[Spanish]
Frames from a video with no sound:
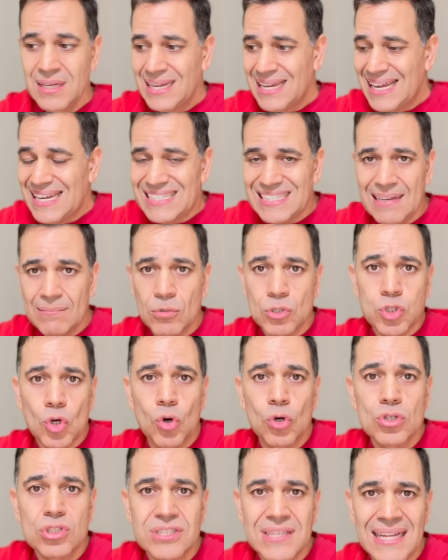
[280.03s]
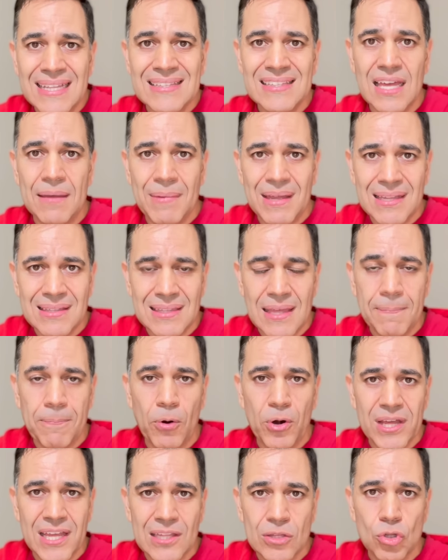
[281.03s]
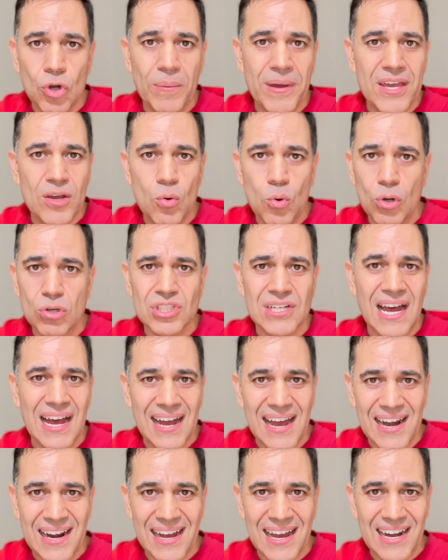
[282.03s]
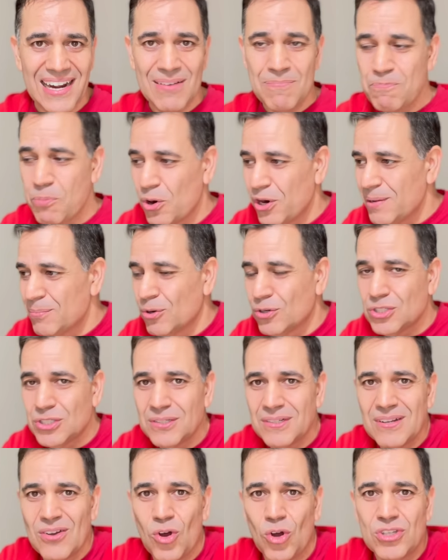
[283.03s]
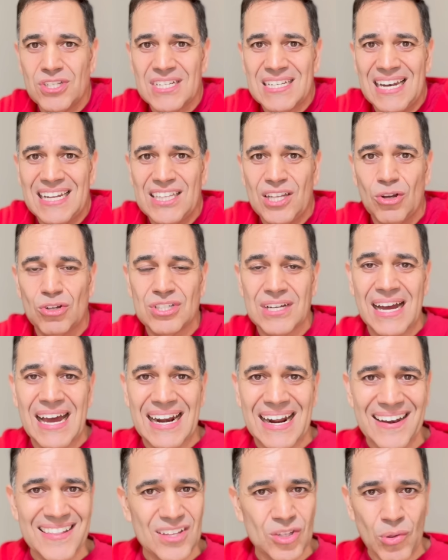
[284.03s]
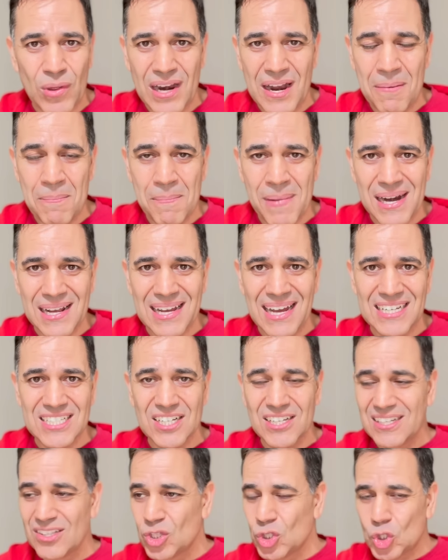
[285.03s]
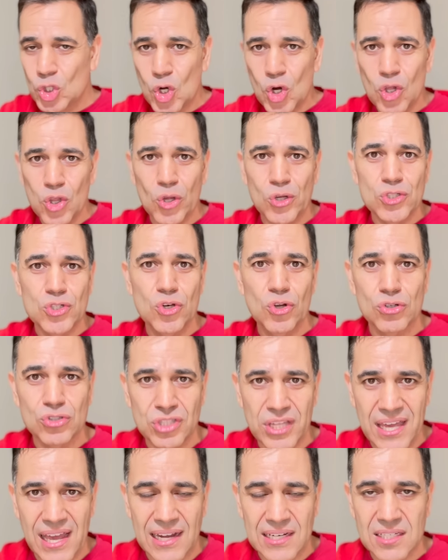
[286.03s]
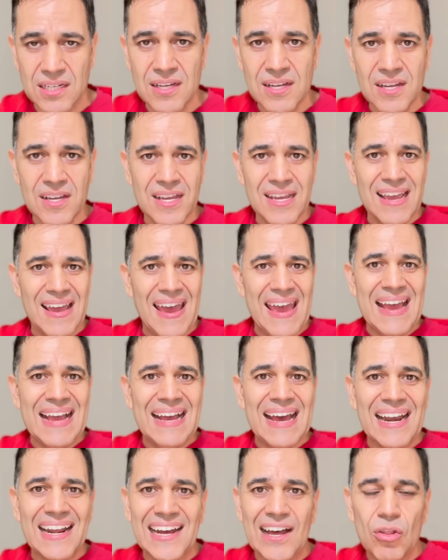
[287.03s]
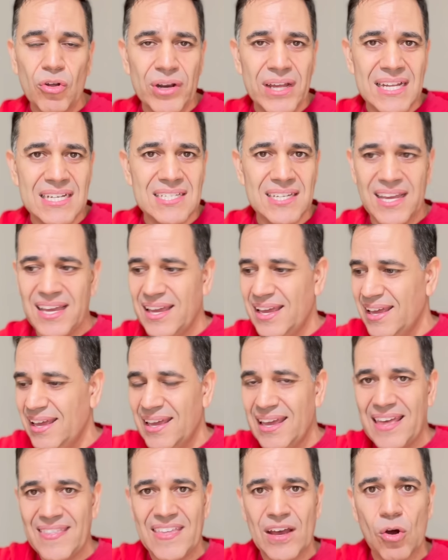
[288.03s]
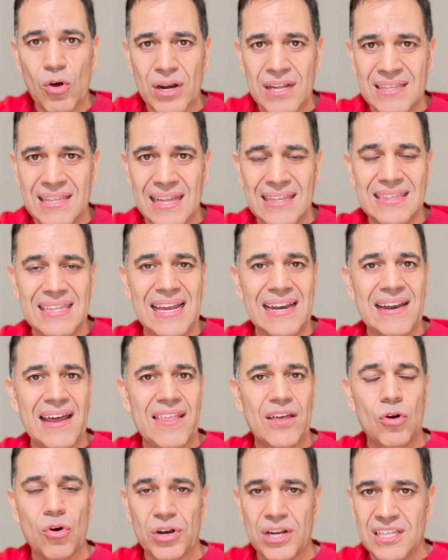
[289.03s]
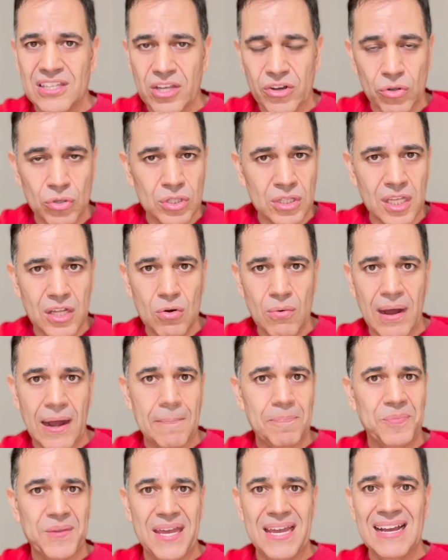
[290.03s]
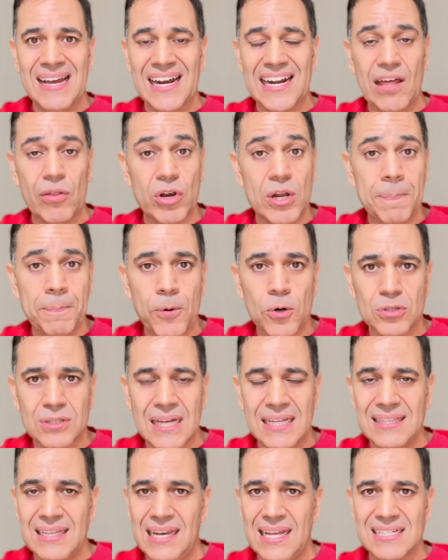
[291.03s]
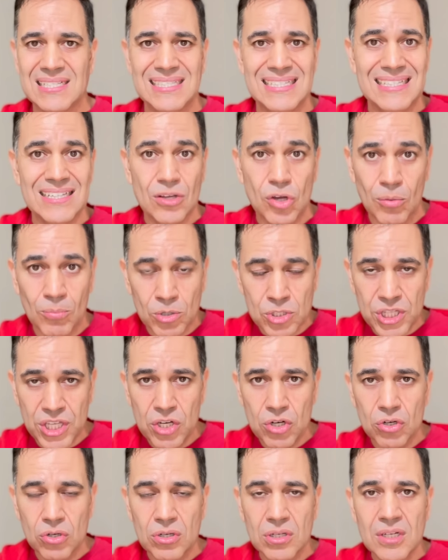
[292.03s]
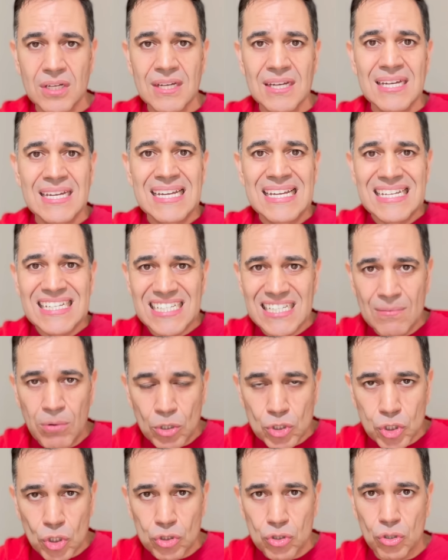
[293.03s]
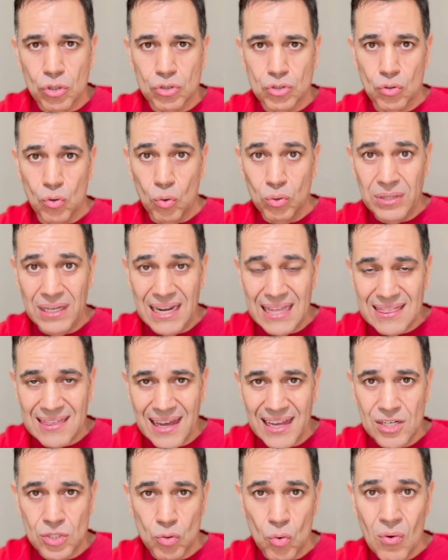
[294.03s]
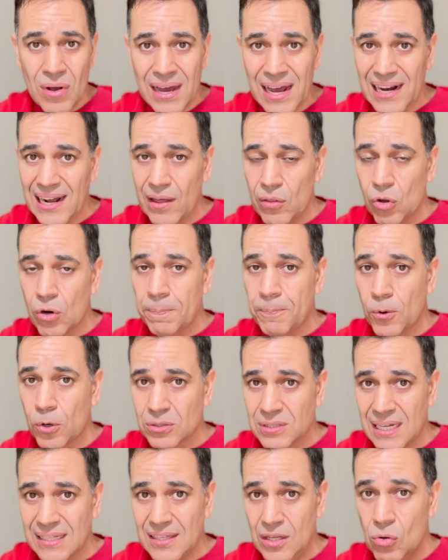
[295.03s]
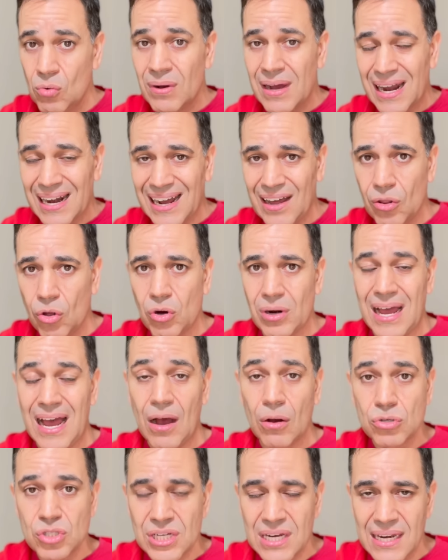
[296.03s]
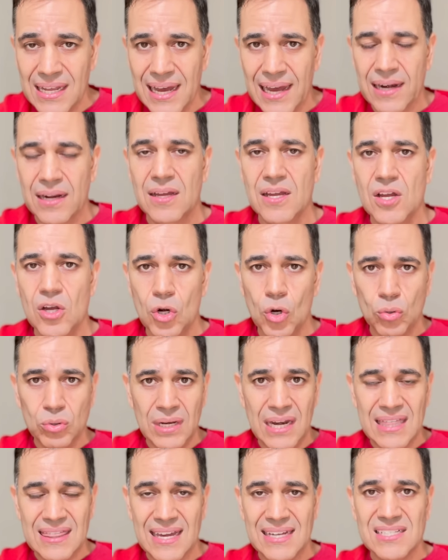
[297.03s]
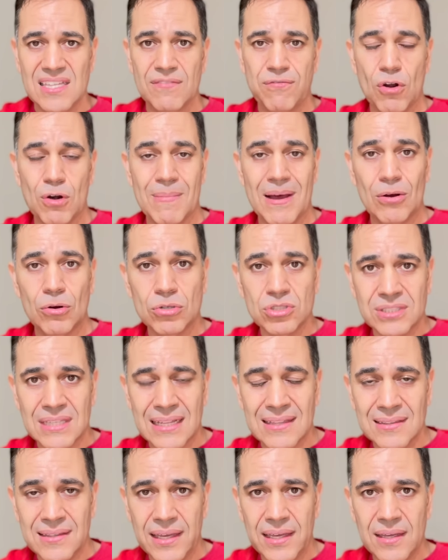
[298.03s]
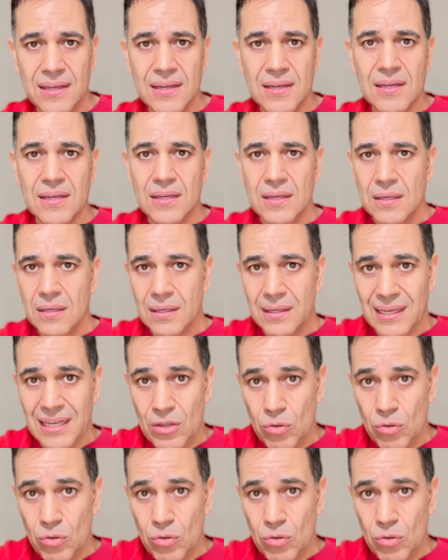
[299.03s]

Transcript: estamos constantemente poniendo vehículos a cargar. Ponemos coches eléctricos a cargar de todas las marcas, todos los días. Encargadores cargadores eh, de corriente alterna, de corriente continua, encargadores portátiles. Como os digo, si vosotros utilizáis un cargador portátil, un cargador auxiliar, lo utilizáis de forma constante y